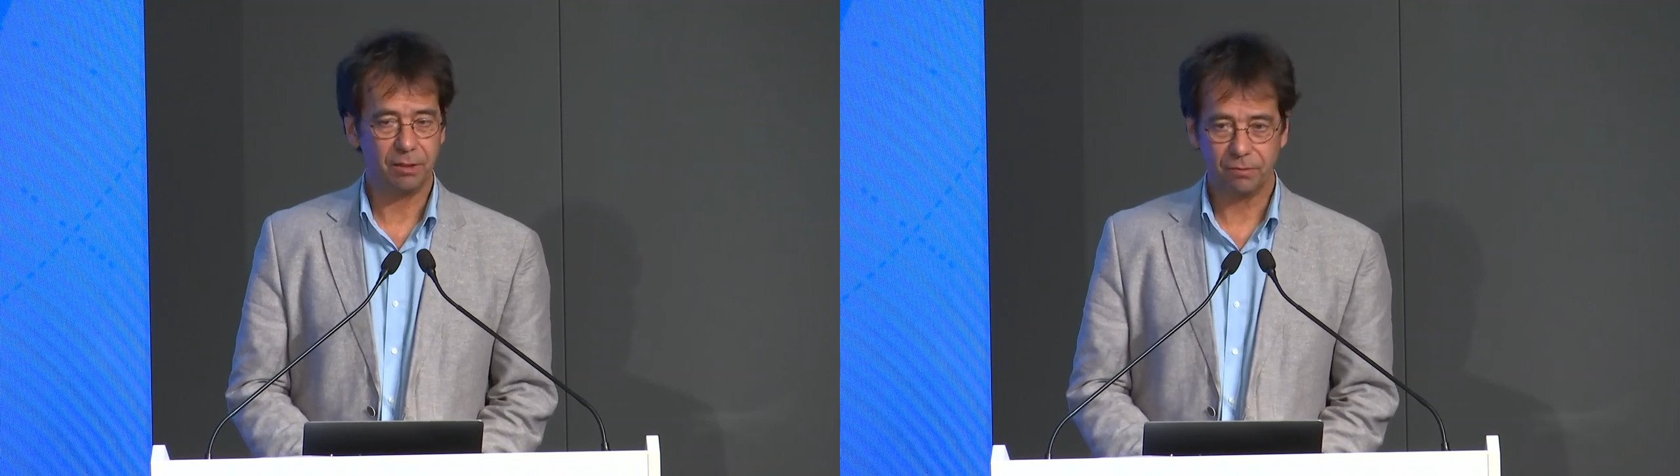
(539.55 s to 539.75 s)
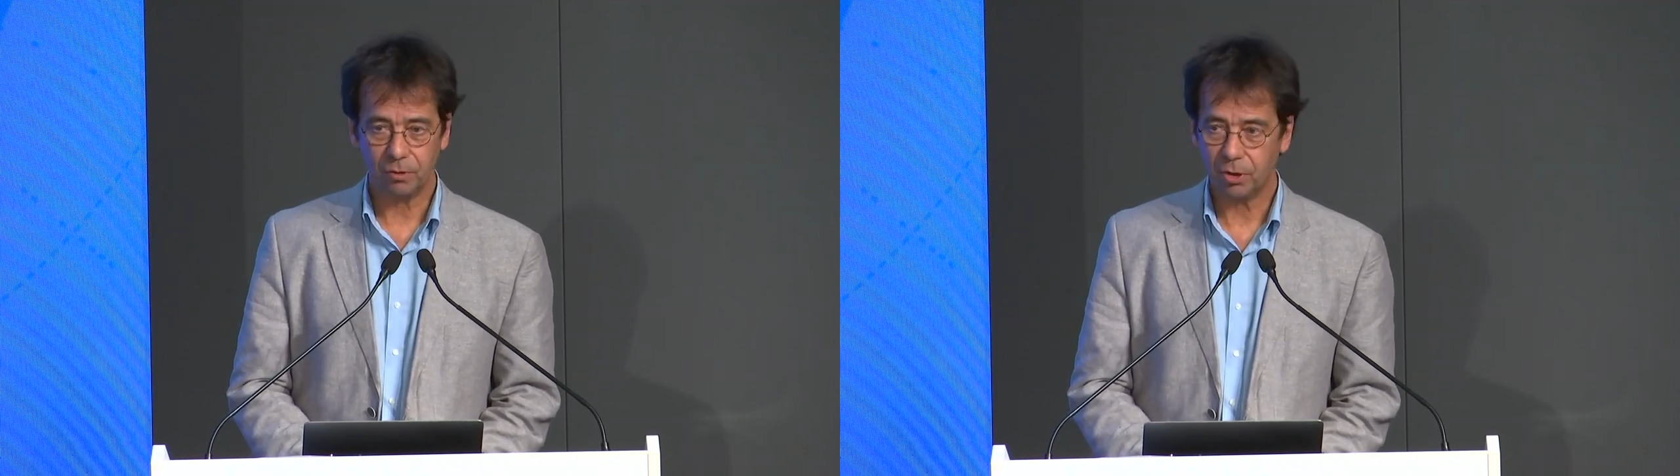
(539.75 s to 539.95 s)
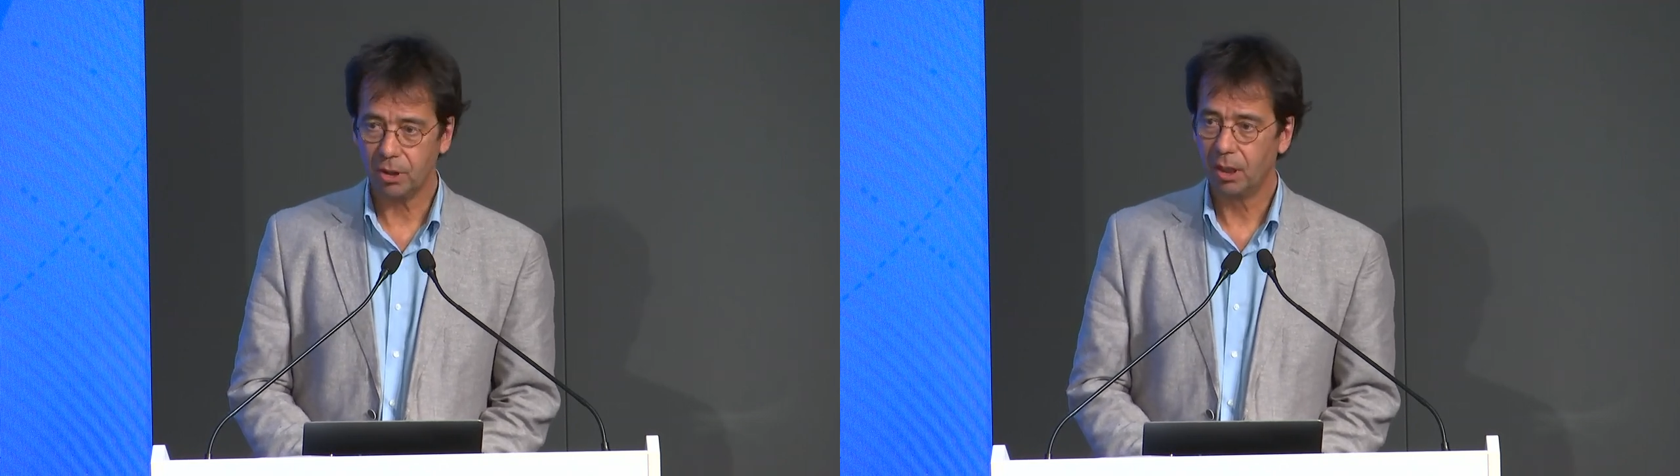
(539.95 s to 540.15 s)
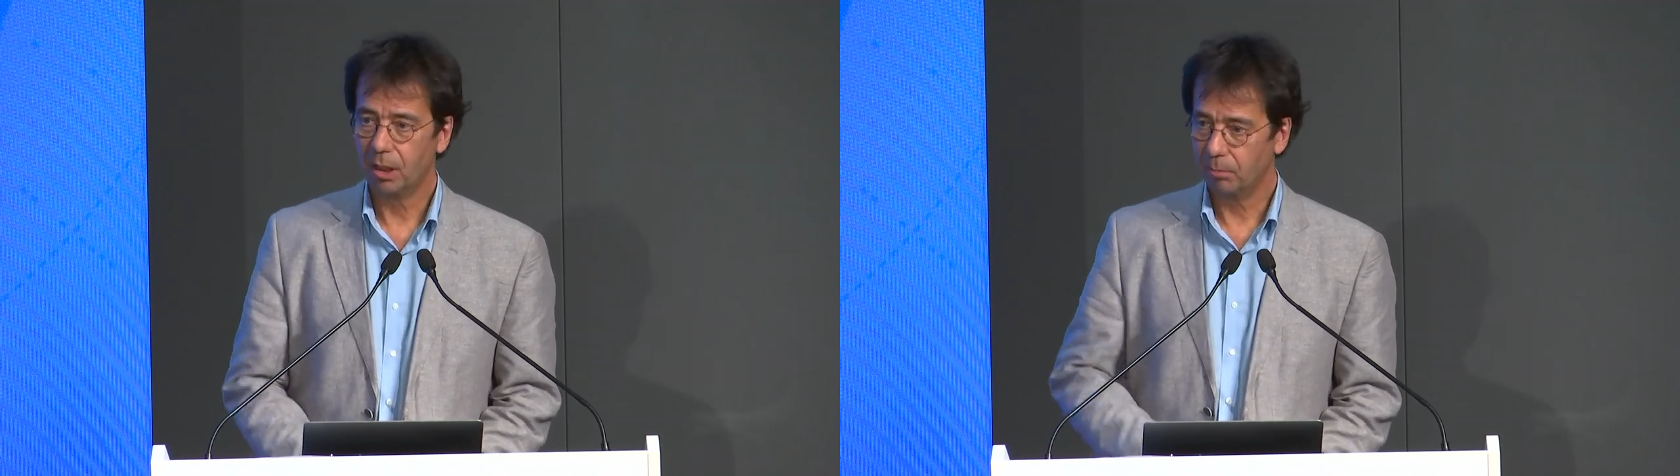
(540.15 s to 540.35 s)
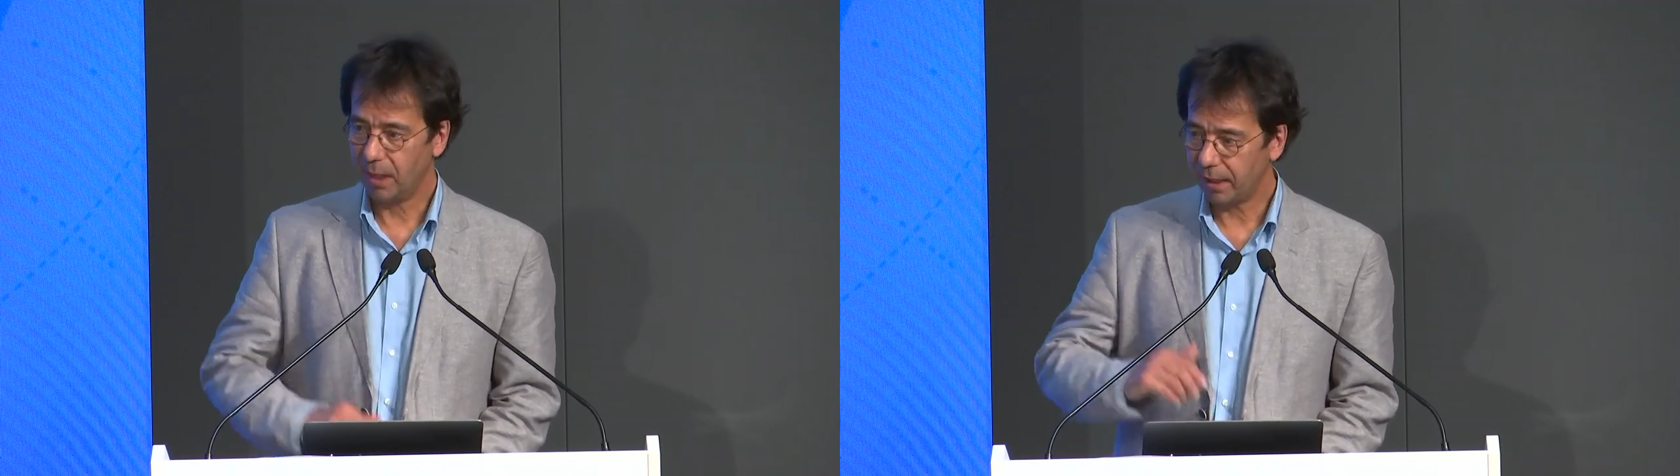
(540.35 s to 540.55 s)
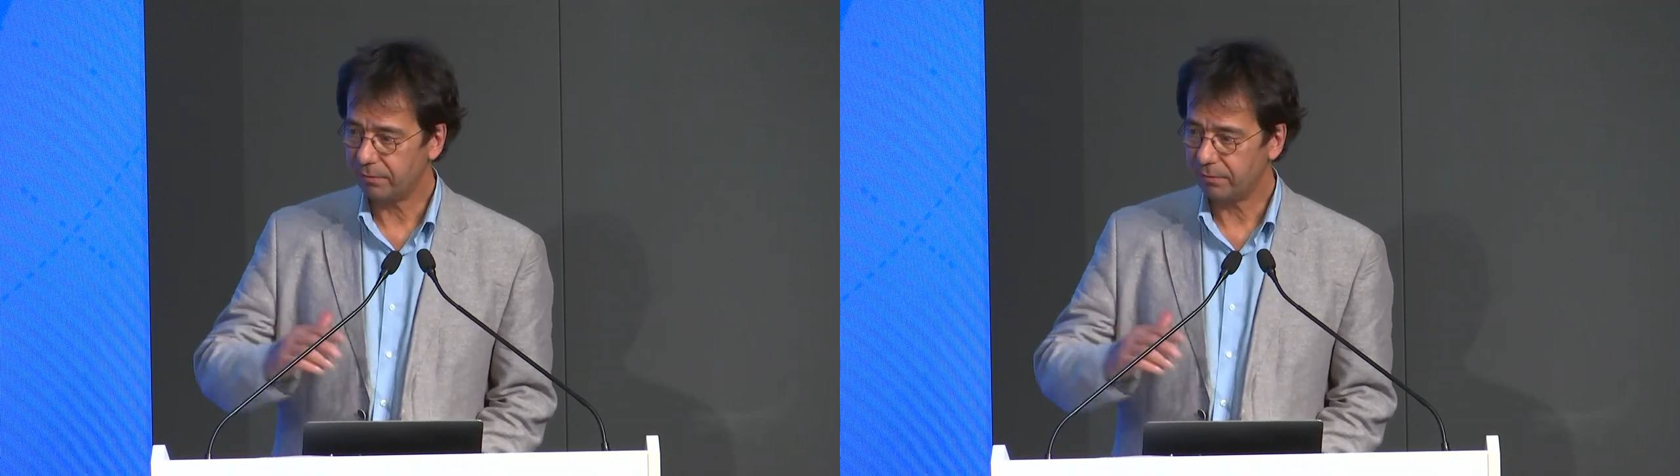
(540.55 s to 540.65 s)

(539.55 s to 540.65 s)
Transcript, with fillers: êtes impliqués dans les